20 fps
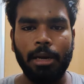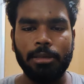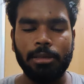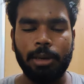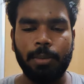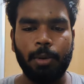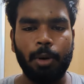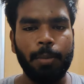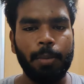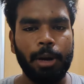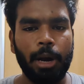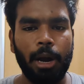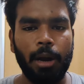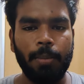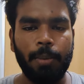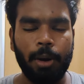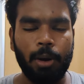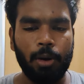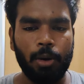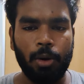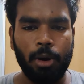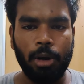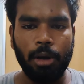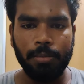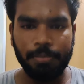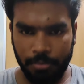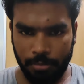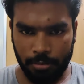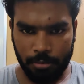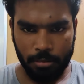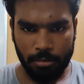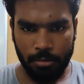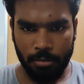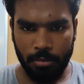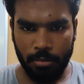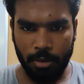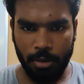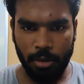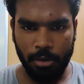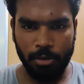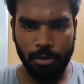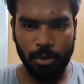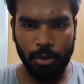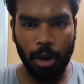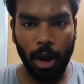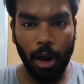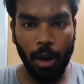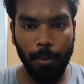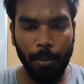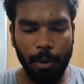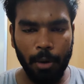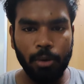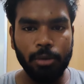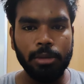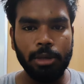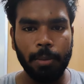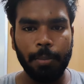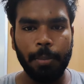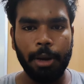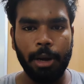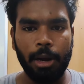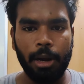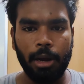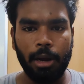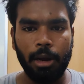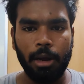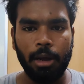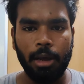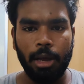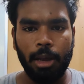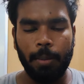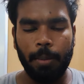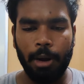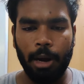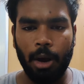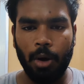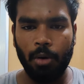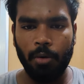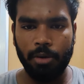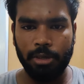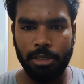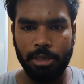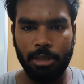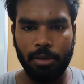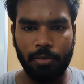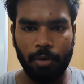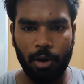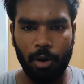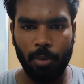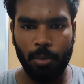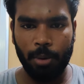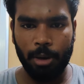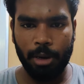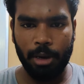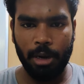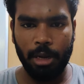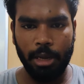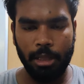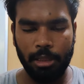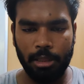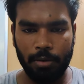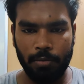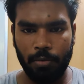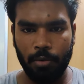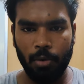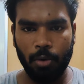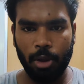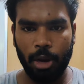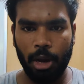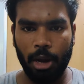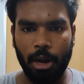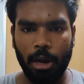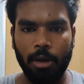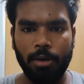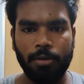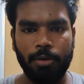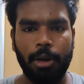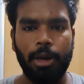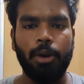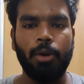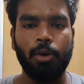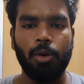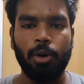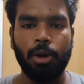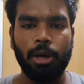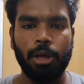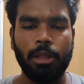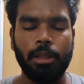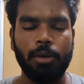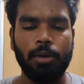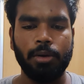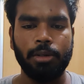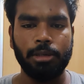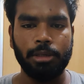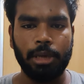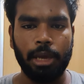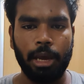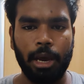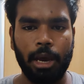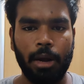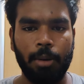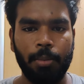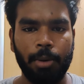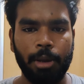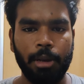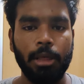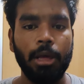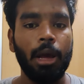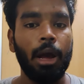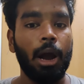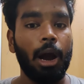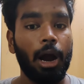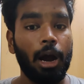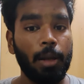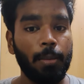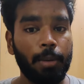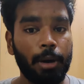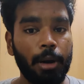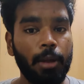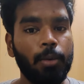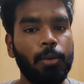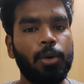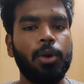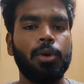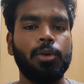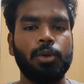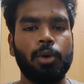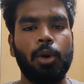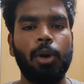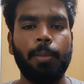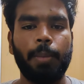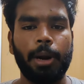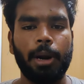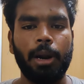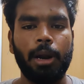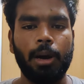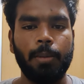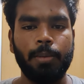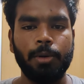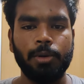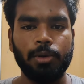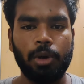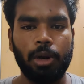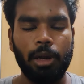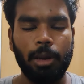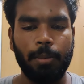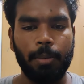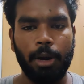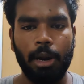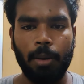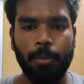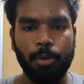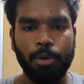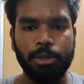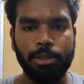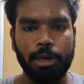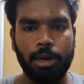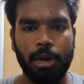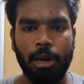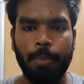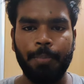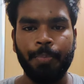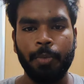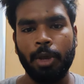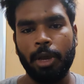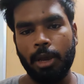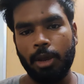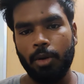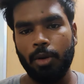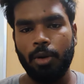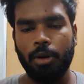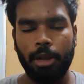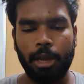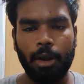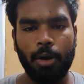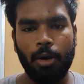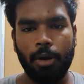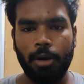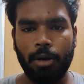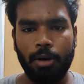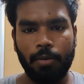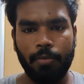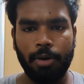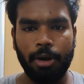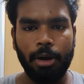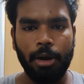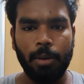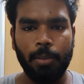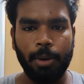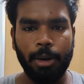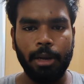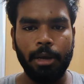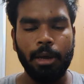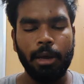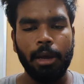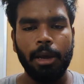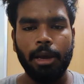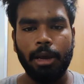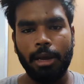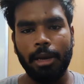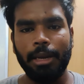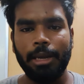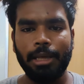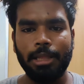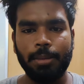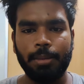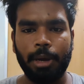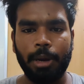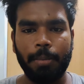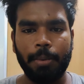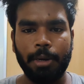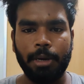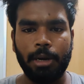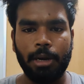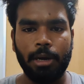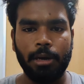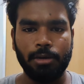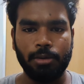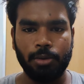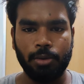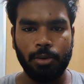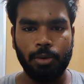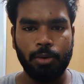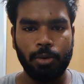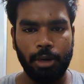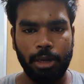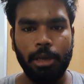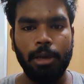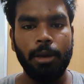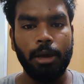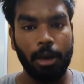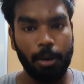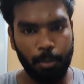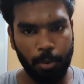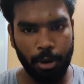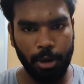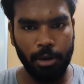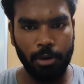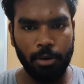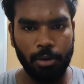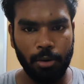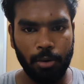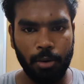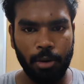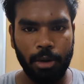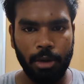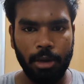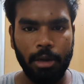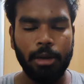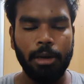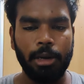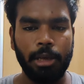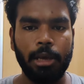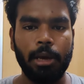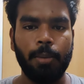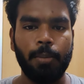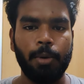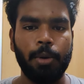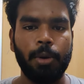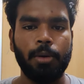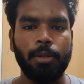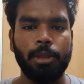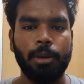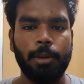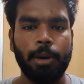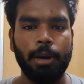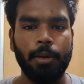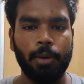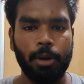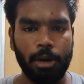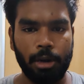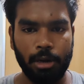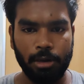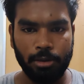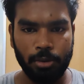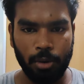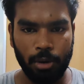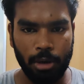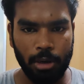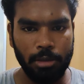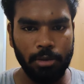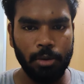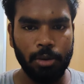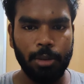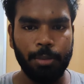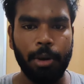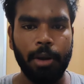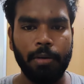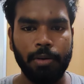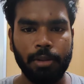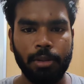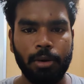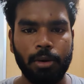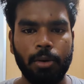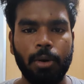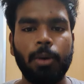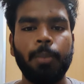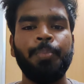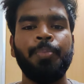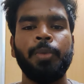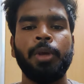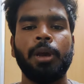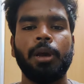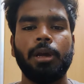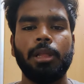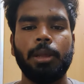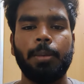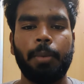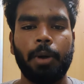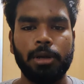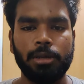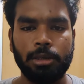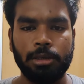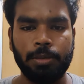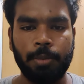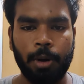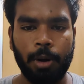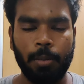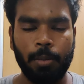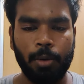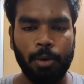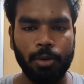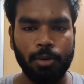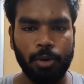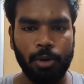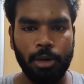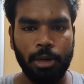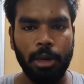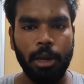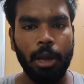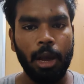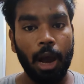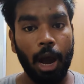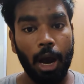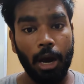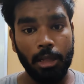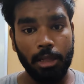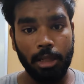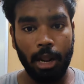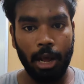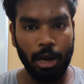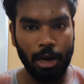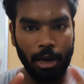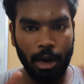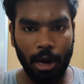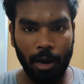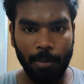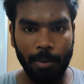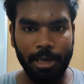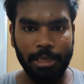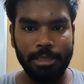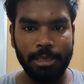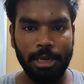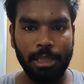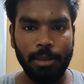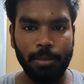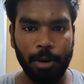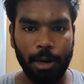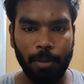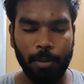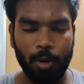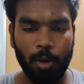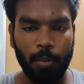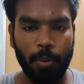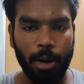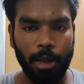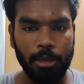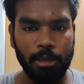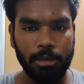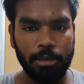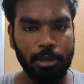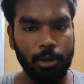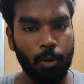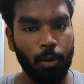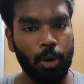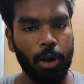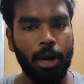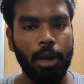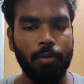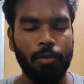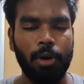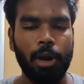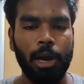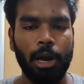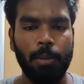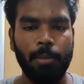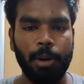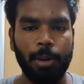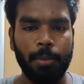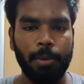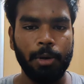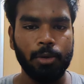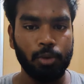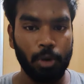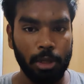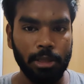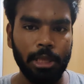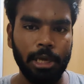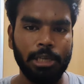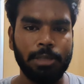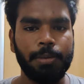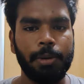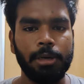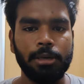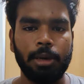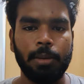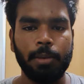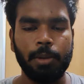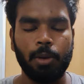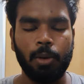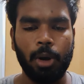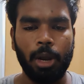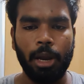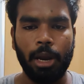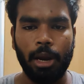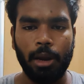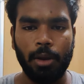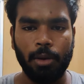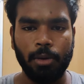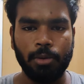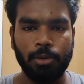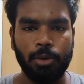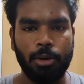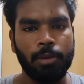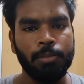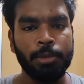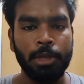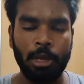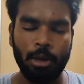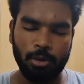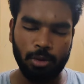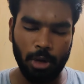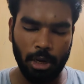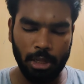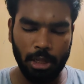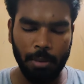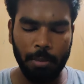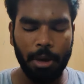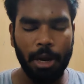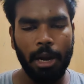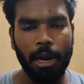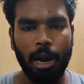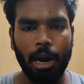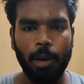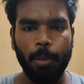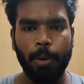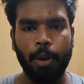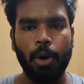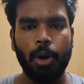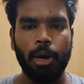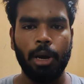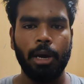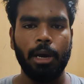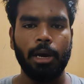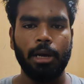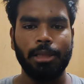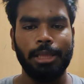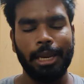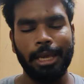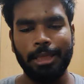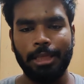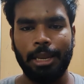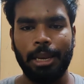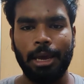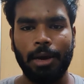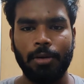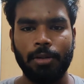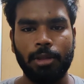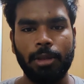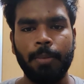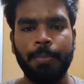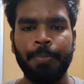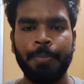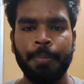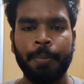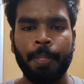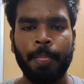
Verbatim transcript: என்ன டிசைட் பண்ணோம் இப்போ நாலு பேர் இருக்கோம்னா ஸோ நாலு பேரும் செப்பரேட்டாக இப்போ நான் ஒரு விஷயத்தை ஃபாலோ பண்ணுறேன்ல இந்த ஃப்ளோ இருக்குல்ல இன்ட்ரோ கொடுக்கறது கொஸ்டின் கேட்க ஆரம்பிக்கிறது அது மாதிரி ஒரு ஒருத்தவங்களும் பண்ணலாம் அப்படின்னு சொன்னேன் இப்போ நான் முடிச்சிட்டேன்னா இன்னொரு என்னோட ஃப்ரெண்டுகிட்ட போயிட்டு ஏ நீ இந்த மாதிரி பண்ணடா ஸோ நீயே போய் இன்ட்ரோ விடு நீயா போய் இந்த மாதிரி வாண்டடா சொல்லு ஸோ இந்த மாதிரி வந்திருக்கோம் இந்த ப்ராசஸ் பண்ண போகிறோம்னு சொல்லிட்டு அந்த நாங்கள் நாலு பேர் சேர்ந்து பண்ண போகிற ப்ராசஸ் நீ ஒரு ஆளே ஃபுல்லாக கம்ப்ளீட் பண்ண ஸோ அந்த எக்ஸ்பீரியன்ஸ் அப்போ உனக்கு கிடைக்கும்னு சொன்னோம் ஸோ அதே மாதிரி நாலு பேரும் நாங்கள் தனித்தனியாக வந்து